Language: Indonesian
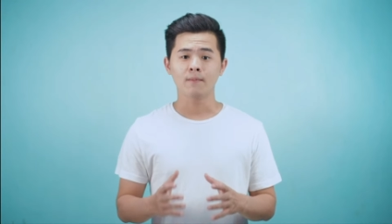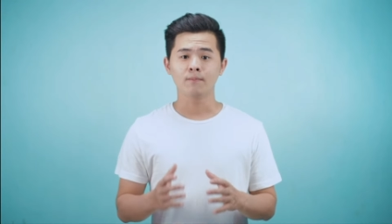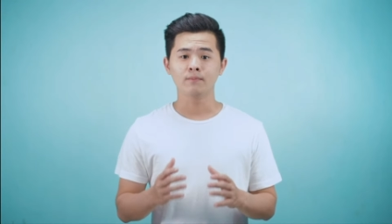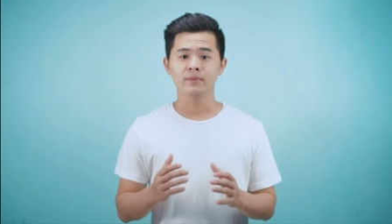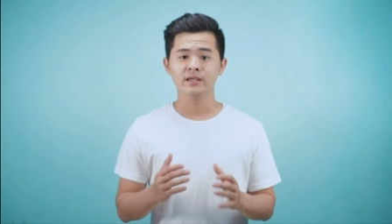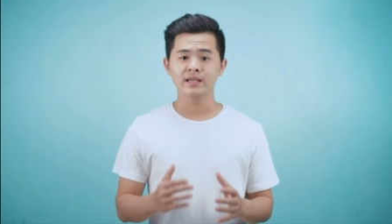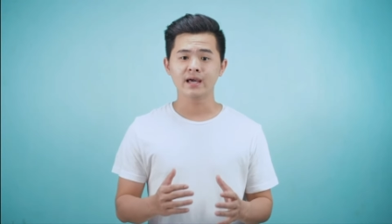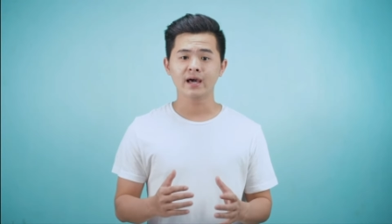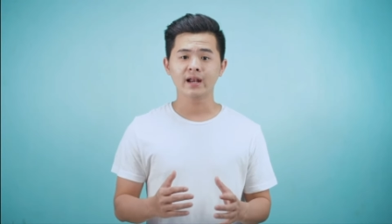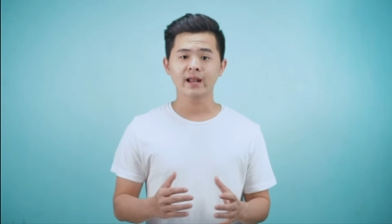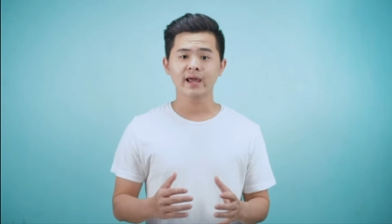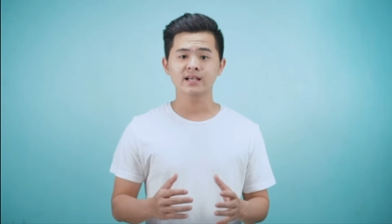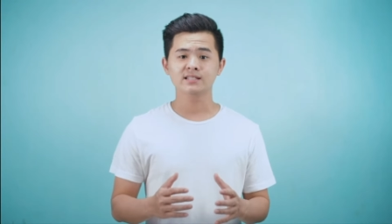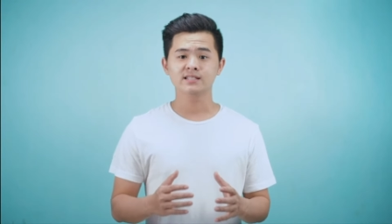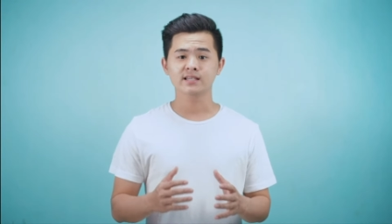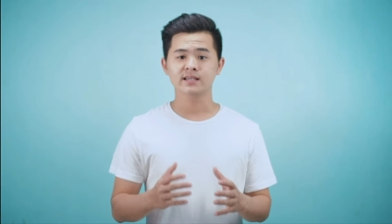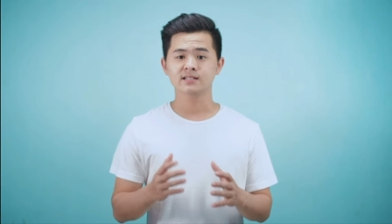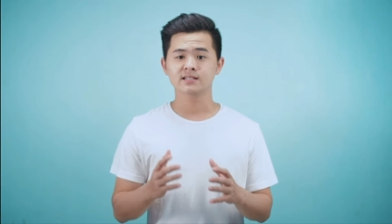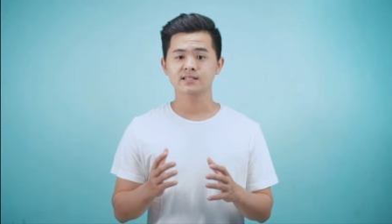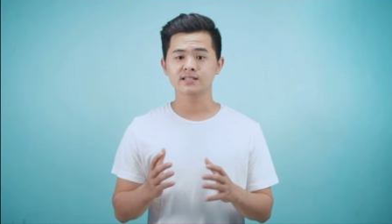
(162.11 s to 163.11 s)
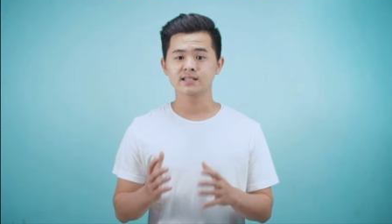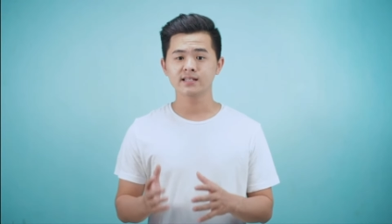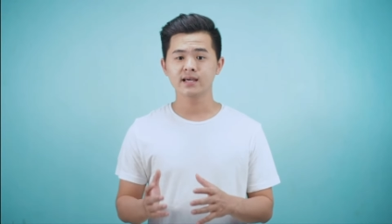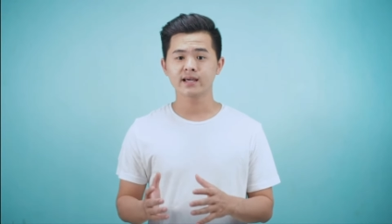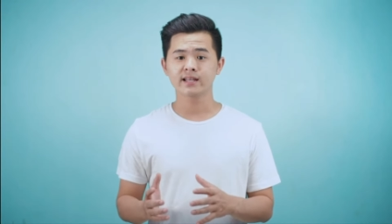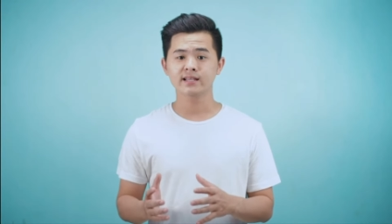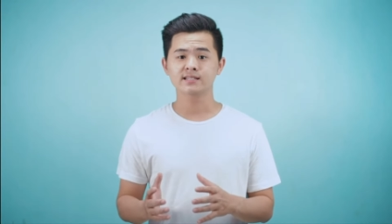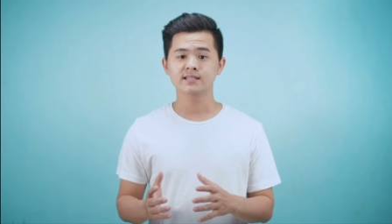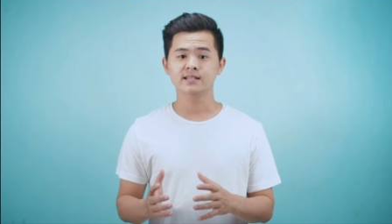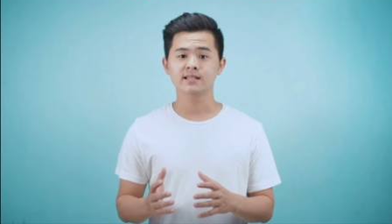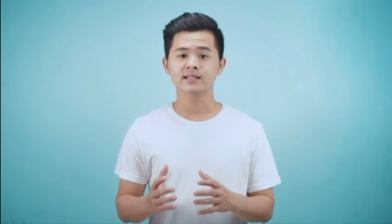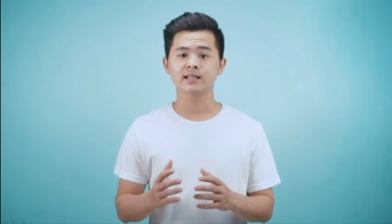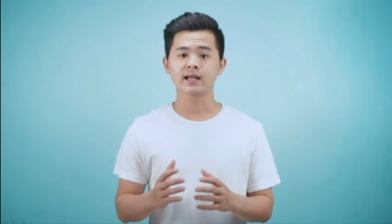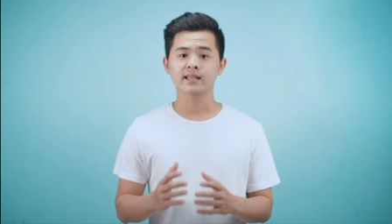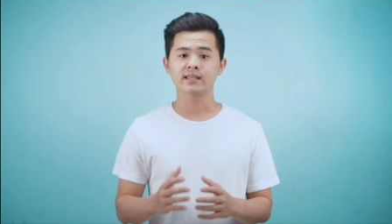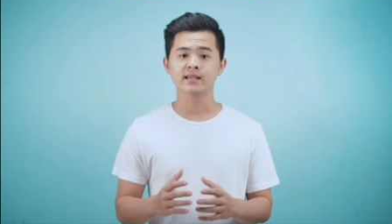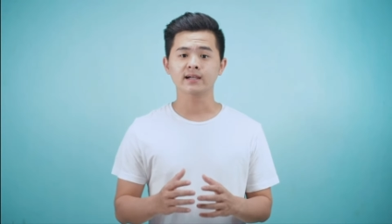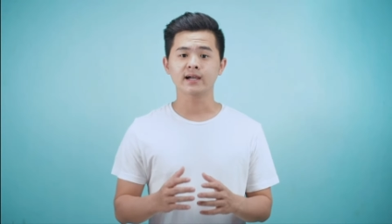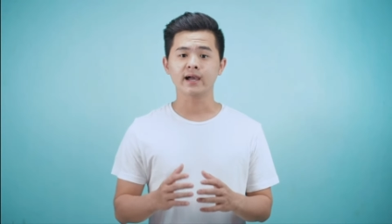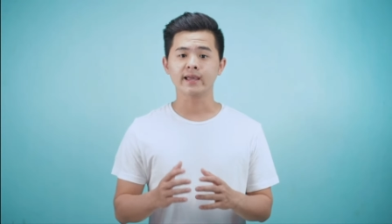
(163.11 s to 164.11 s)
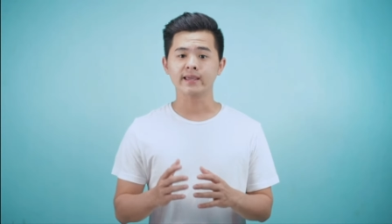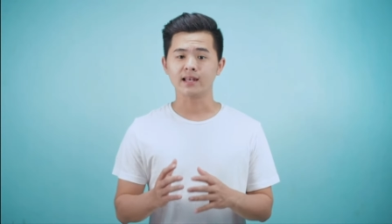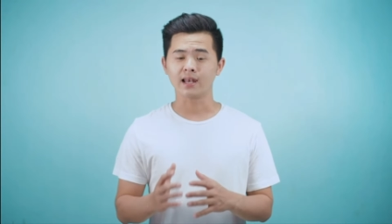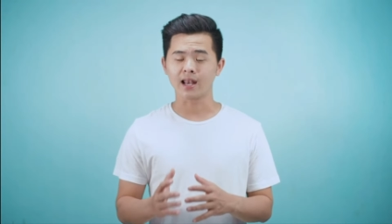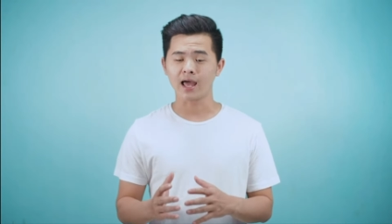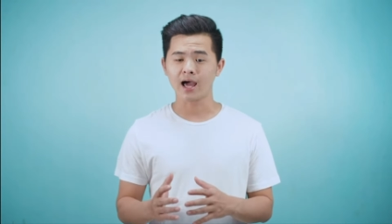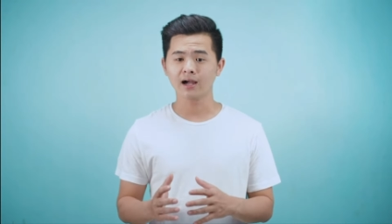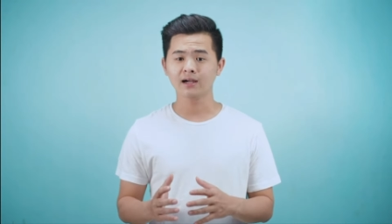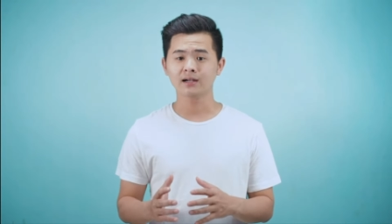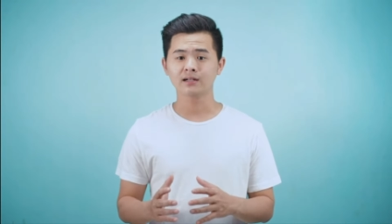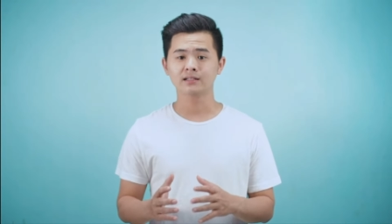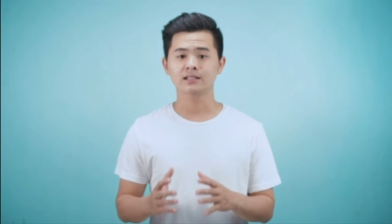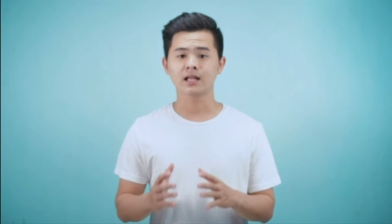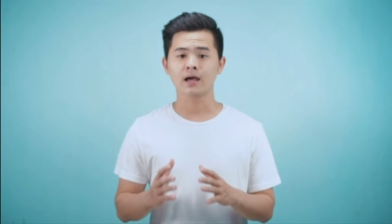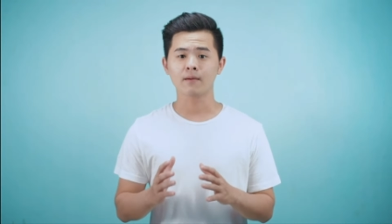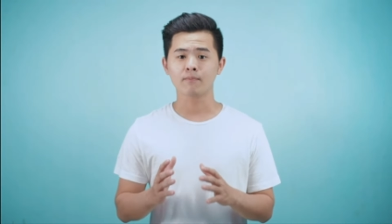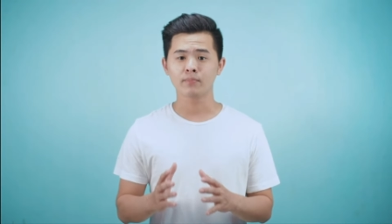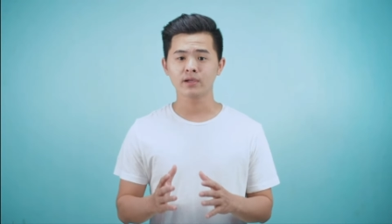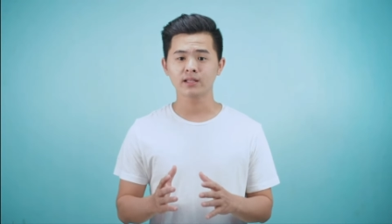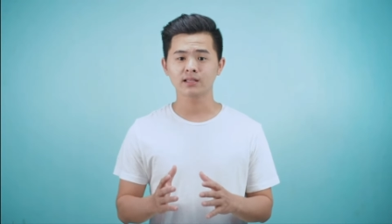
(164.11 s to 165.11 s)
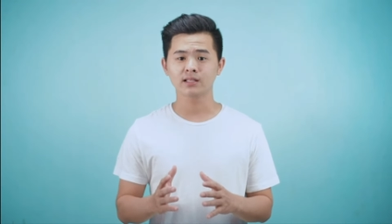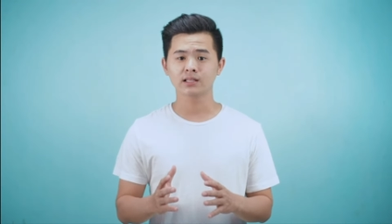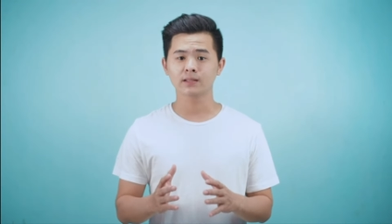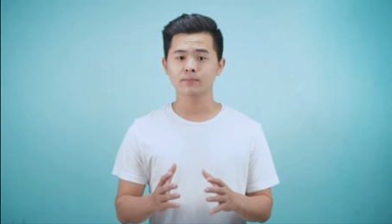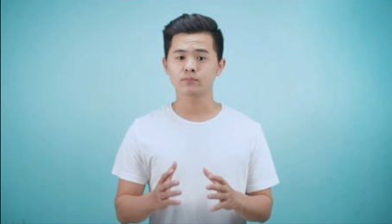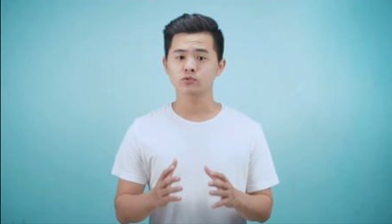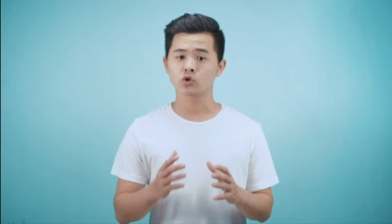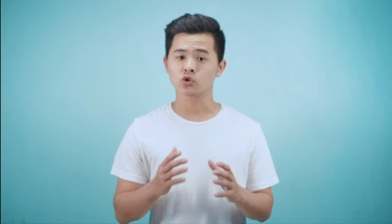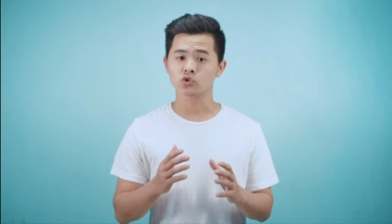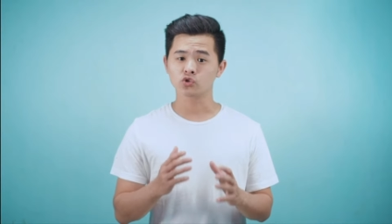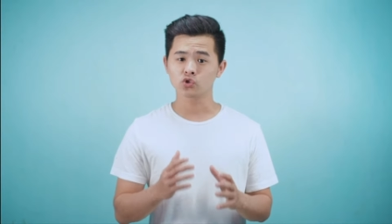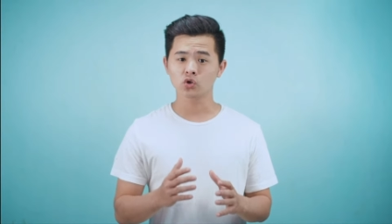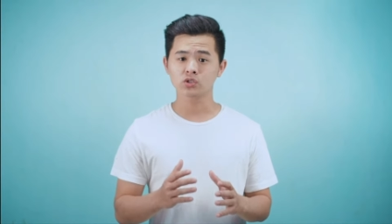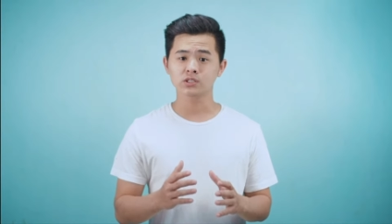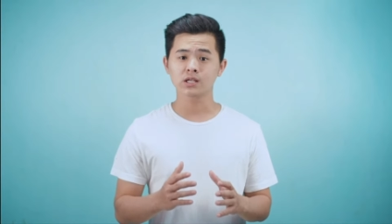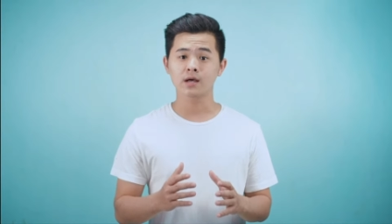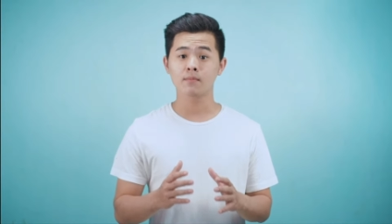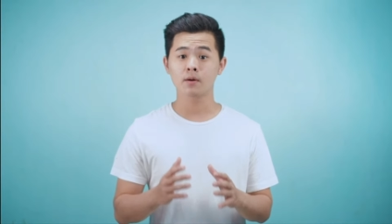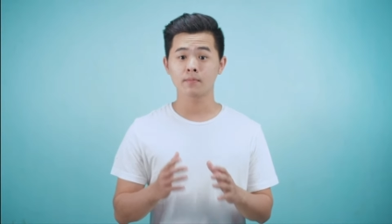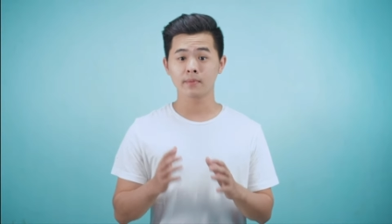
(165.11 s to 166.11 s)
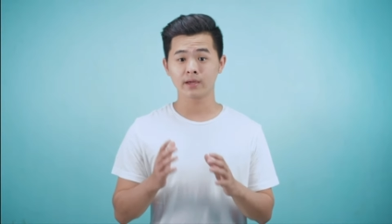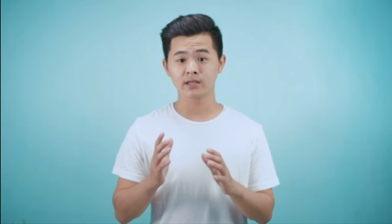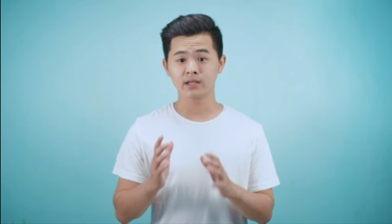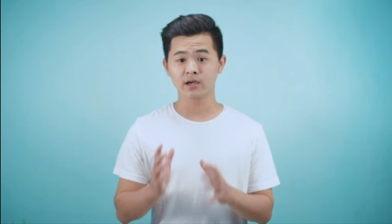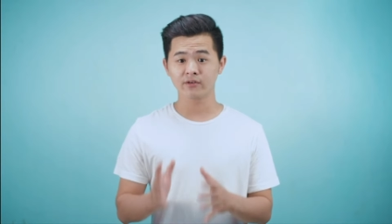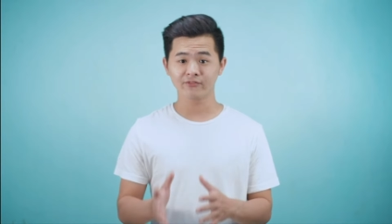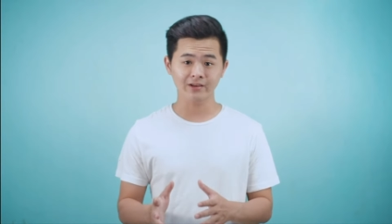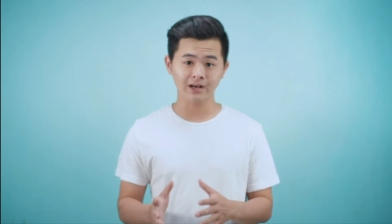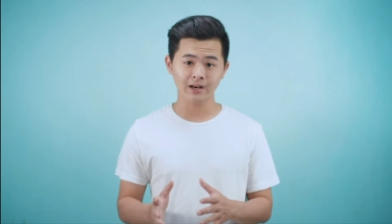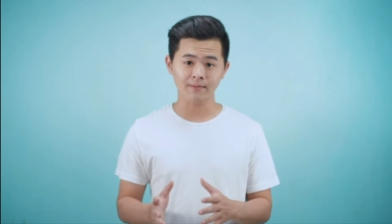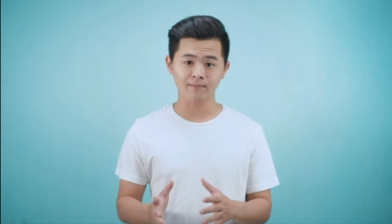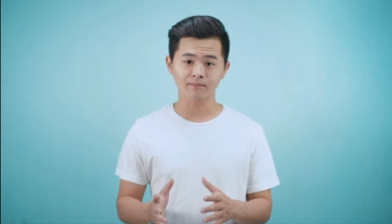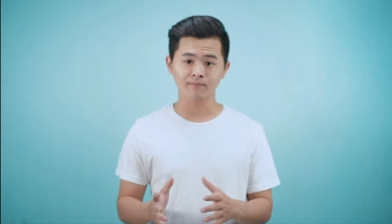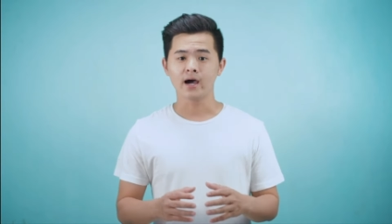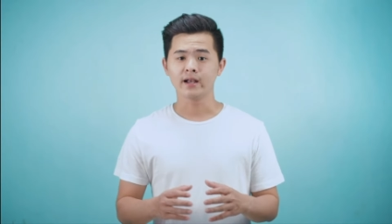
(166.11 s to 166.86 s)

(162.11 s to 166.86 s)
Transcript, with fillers: biar esensi dari ceritanya nggak hilang tapi tetap cocok sama media film.